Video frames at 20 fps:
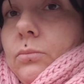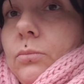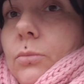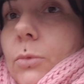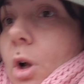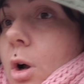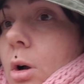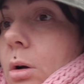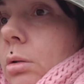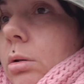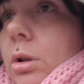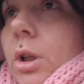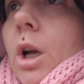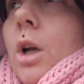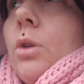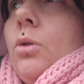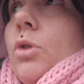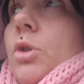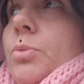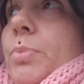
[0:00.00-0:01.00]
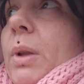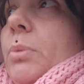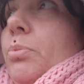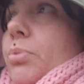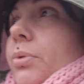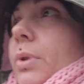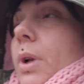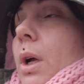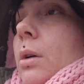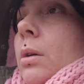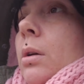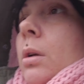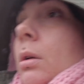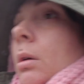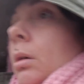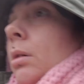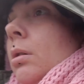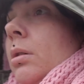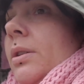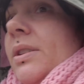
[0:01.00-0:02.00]
Hein. Non, il renonce pas de pluie là.
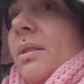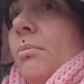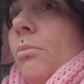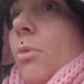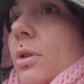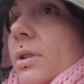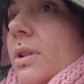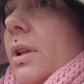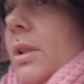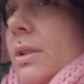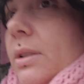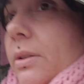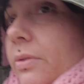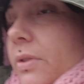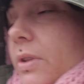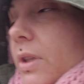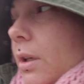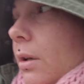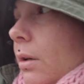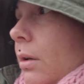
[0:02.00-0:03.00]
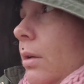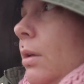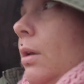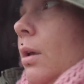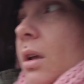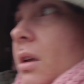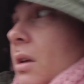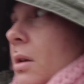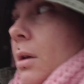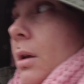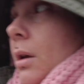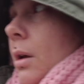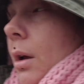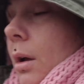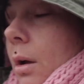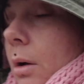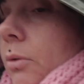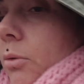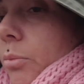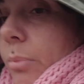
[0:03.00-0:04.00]
C'est mort, ça y est, c'est fini.
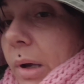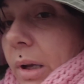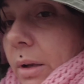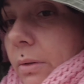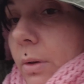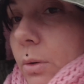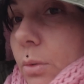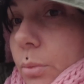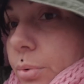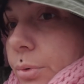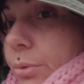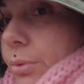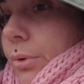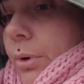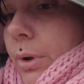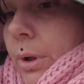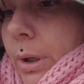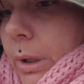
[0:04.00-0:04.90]
Faut pas rêver non plus.